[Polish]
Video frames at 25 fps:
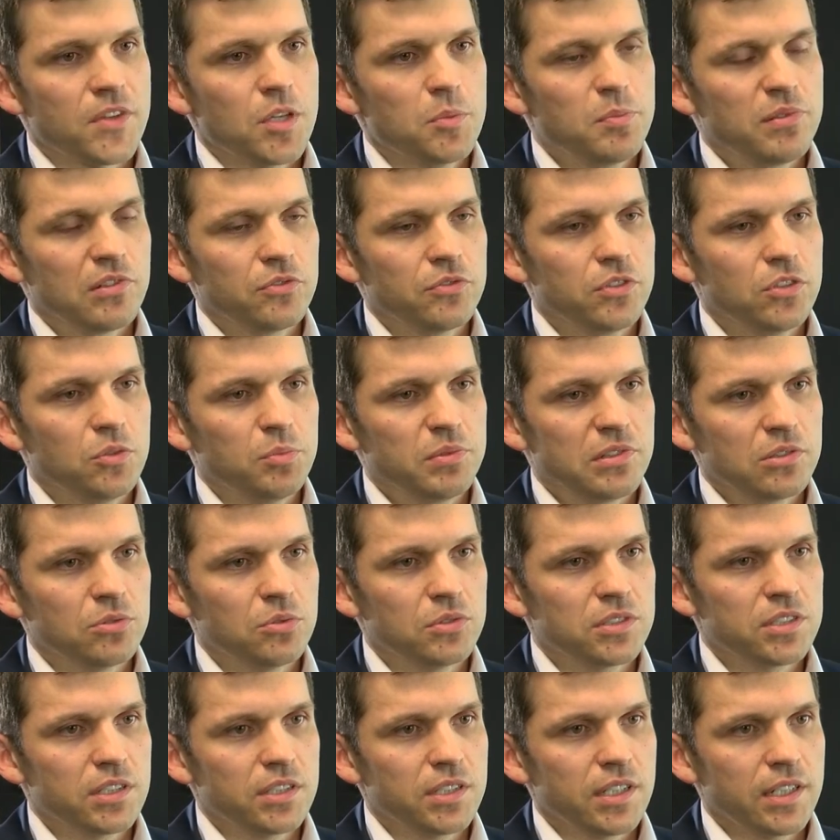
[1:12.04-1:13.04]
i profilu
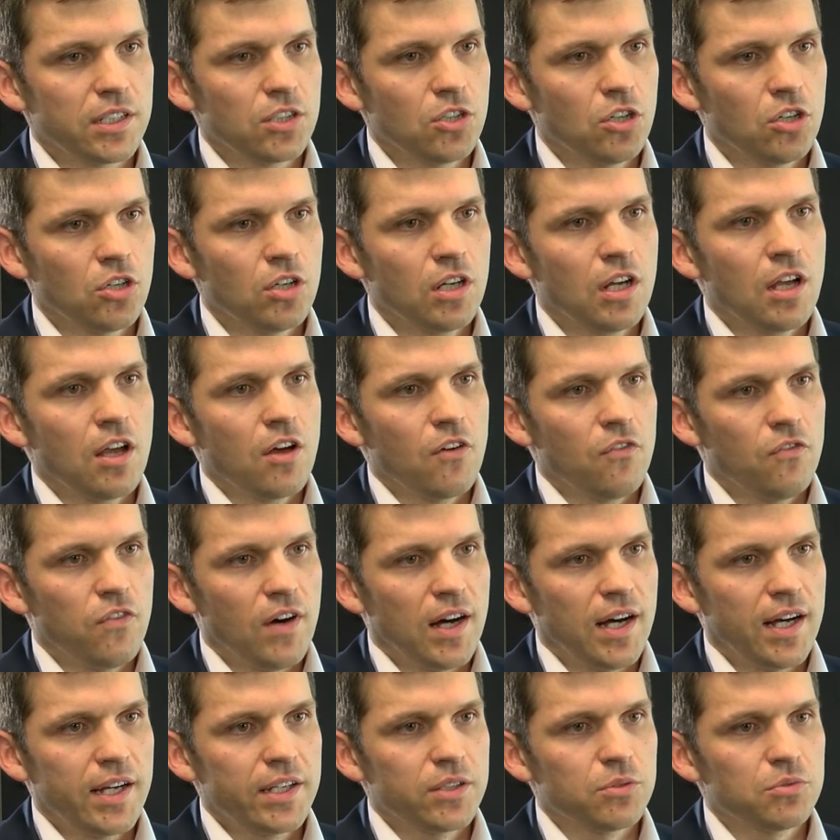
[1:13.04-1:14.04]
produkcyjnego
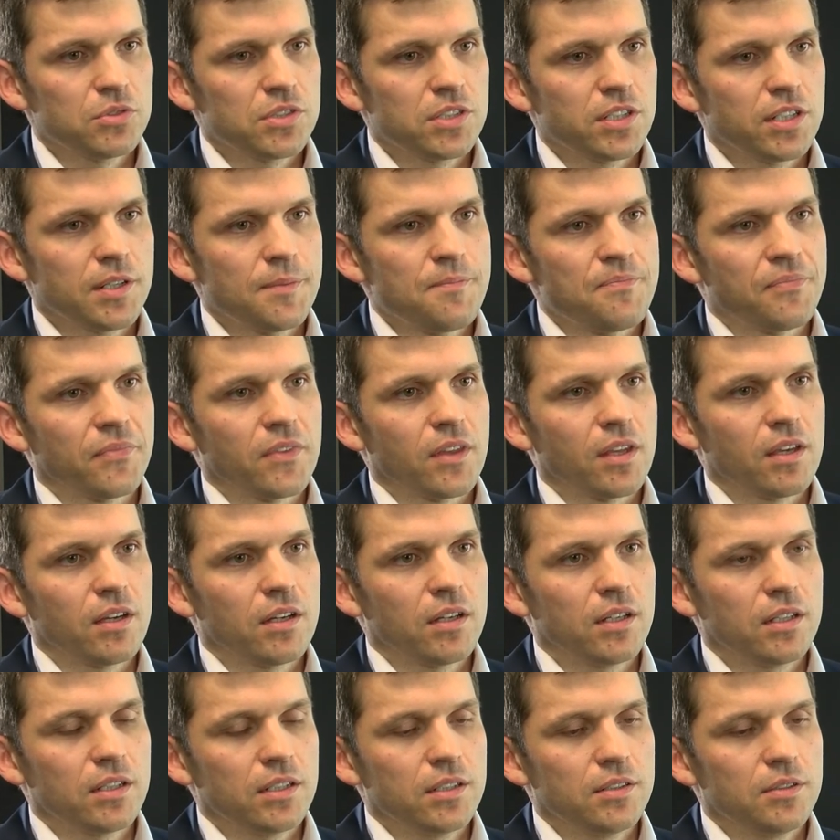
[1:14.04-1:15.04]
wahają się
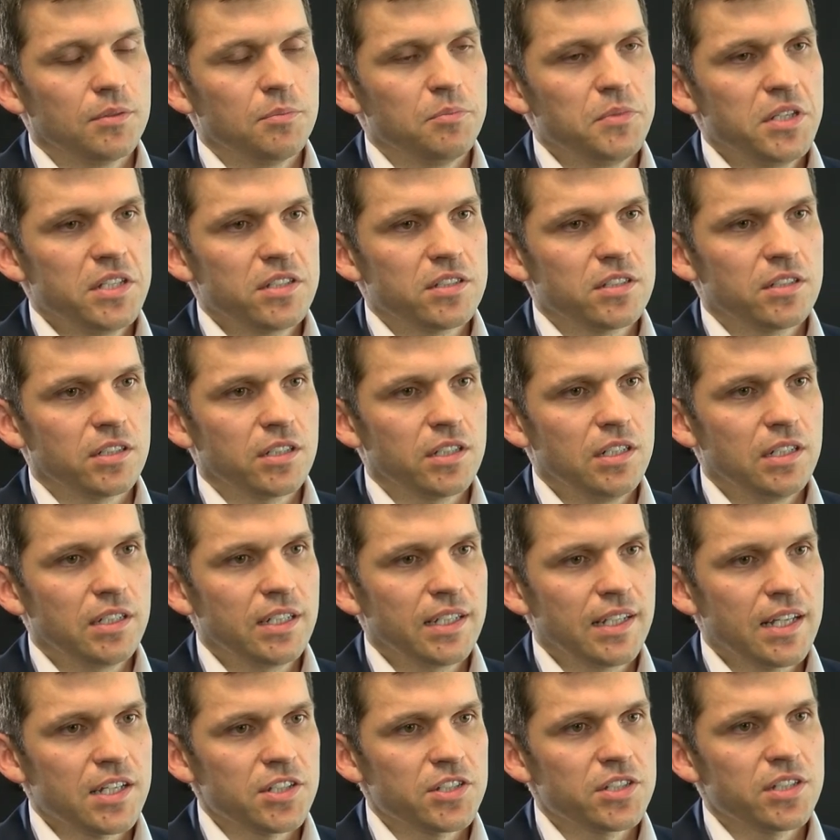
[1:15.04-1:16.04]
między
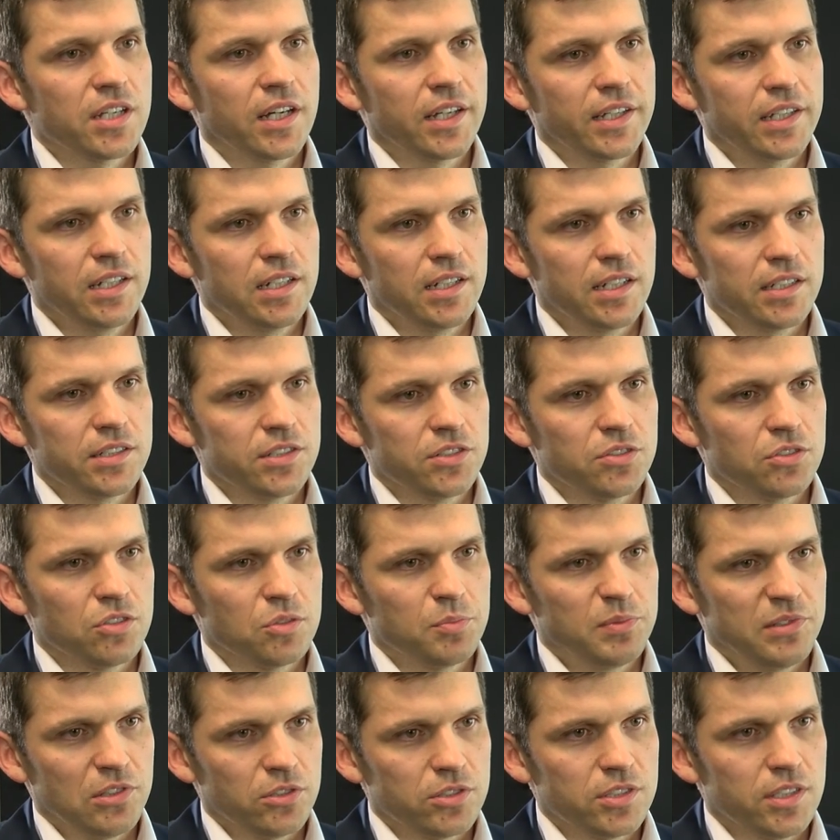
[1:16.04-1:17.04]
kilkanaście a
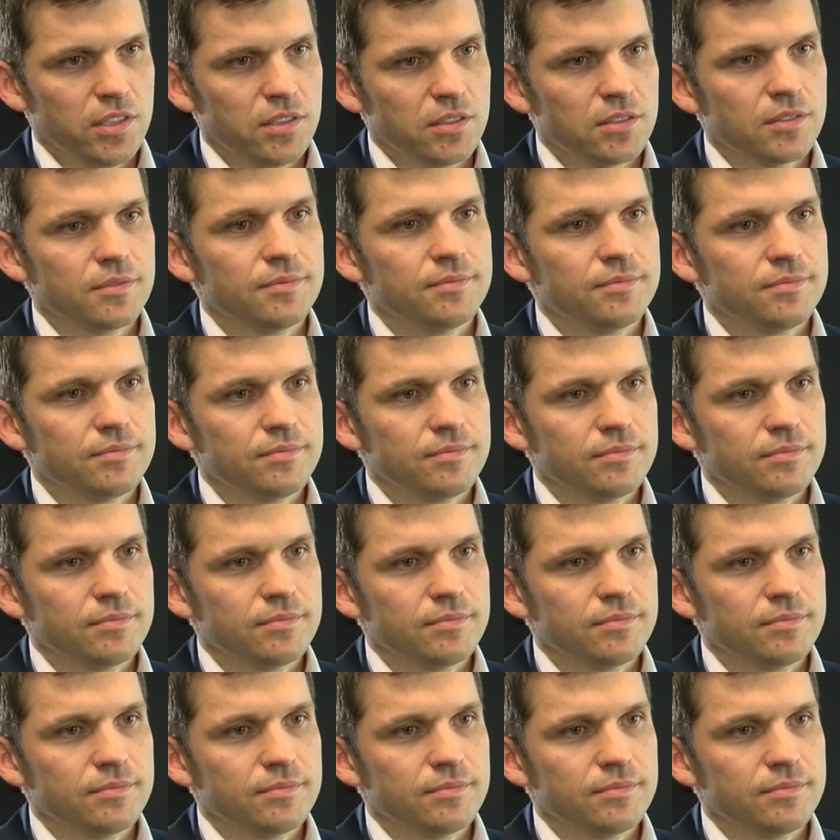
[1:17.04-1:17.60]
kilkadziesiąt procent.